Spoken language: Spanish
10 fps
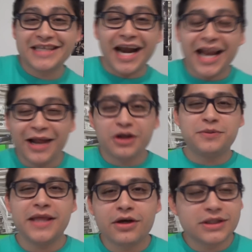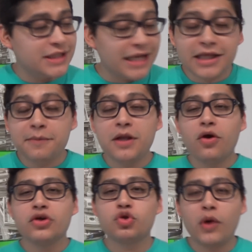Sala de los videos ya
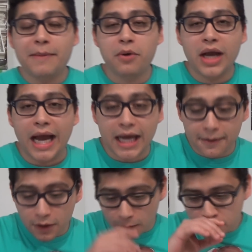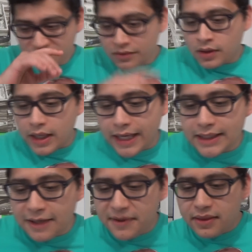terminó su época, cabrón.
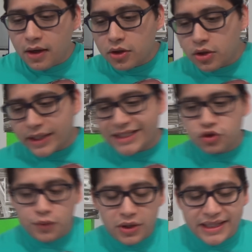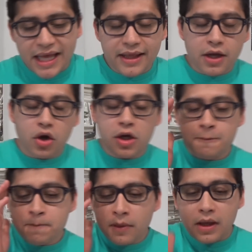En el video que subió el día de hoy,
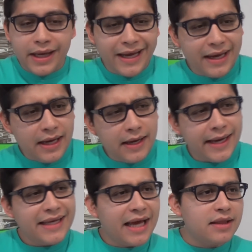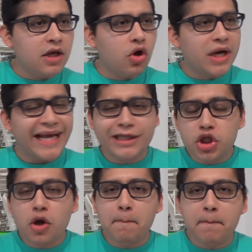eh, ella dijo que el
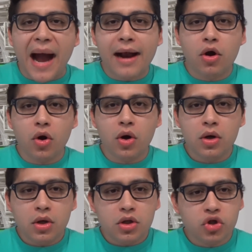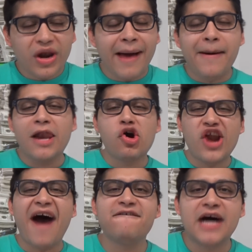tío Paco no la
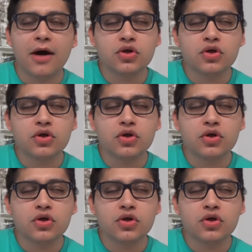valoraba.